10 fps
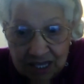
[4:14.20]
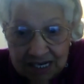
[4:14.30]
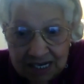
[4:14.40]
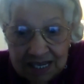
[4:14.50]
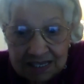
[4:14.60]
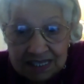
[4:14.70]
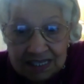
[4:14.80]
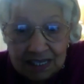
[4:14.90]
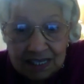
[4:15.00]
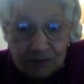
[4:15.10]

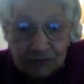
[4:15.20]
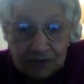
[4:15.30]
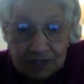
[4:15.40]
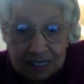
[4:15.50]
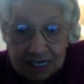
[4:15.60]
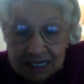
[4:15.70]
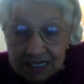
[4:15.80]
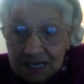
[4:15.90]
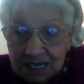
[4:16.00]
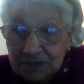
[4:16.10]
الذي يغفر
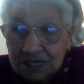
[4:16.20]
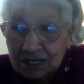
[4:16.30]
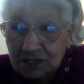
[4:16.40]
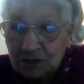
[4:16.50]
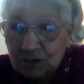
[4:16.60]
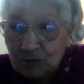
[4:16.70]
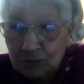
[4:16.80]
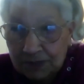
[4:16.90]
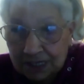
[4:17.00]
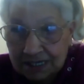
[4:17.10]
جميع
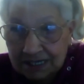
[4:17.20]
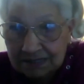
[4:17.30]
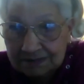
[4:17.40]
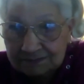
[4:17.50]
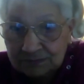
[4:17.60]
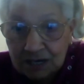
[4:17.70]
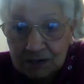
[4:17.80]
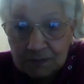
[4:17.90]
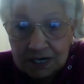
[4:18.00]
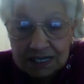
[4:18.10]
ذنوبك
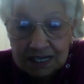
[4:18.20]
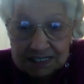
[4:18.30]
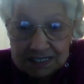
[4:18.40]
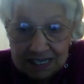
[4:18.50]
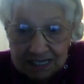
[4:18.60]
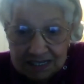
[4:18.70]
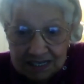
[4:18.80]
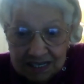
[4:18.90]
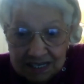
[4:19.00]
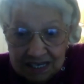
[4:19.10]
أكبر إحسان
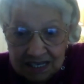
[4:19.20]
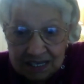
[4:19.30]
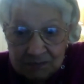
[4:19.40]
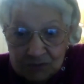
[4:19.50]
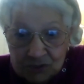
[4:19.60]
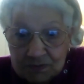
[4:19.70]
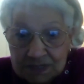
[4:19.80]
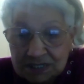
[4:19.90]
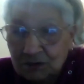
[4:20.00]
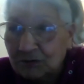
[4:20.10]
مش
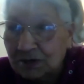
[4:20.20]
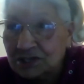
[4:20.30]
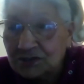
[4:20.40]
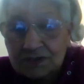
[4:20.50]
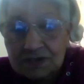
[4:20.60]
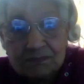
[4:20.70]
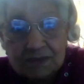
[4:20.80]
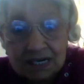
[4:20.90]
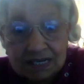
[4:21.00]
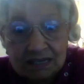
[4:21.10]
بس هو يشفي
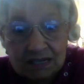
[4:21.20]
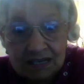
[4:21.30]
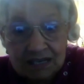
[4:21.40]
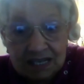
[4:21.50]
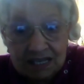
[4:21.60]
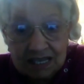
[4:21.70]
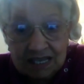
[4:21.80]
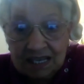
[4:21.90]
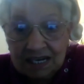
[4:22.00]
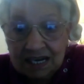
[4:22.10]
المرض
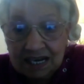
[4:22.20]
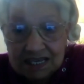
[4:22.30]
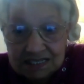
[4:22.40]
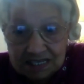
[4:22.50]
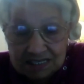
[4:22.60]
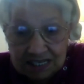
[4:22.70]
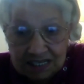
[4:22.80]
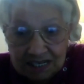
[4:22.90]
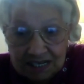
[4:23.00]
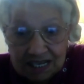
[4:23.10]

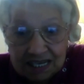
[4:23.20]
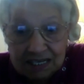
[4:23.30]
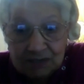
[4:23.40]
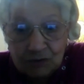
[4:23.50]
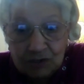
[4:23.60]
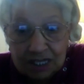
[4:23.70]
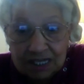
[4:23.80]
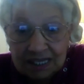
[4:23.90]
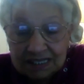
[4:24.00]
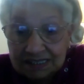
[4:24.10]
الجسدي لكنه
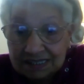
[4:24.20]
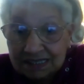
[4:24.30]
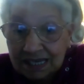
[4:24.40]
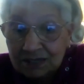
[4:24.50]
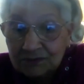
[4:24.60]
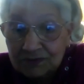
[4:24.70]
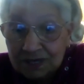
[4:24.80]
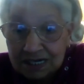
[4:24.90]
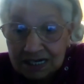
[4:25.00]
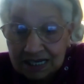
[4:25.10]
إيه
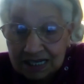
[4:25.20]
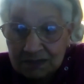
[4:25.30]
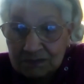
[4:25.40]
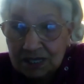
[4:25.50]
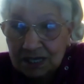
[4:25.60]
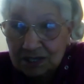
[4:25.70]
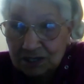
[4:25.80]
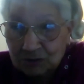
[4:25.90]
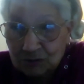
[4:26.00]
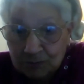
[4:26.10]
يغفر جميع
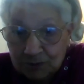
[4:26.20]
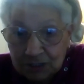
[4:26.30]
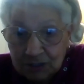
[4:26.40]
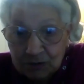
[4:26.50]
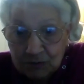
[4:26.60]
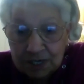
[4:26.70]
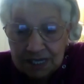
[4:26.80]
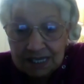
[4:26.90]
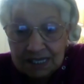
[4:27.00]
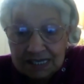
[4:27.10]
ذنوبك
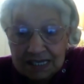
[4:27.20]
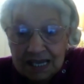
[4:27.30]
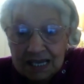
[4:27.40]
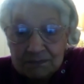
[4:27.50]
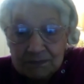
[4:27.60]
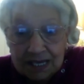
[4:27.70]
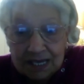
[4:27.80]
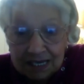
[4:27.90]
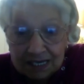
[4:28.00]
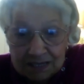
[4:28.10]
وهي دي أهم
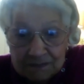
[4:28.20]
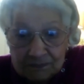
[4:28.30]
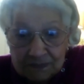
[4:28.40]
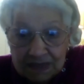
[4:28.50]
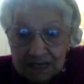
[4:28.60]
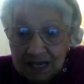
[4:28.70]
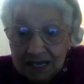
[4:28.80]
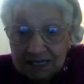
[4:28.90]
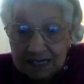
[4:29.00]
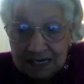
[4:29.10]
حاجة
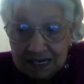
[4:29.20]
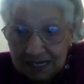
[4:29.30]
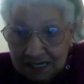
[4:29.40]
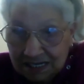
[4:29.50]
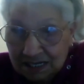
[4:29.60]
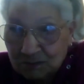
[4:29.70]
عندنا احنا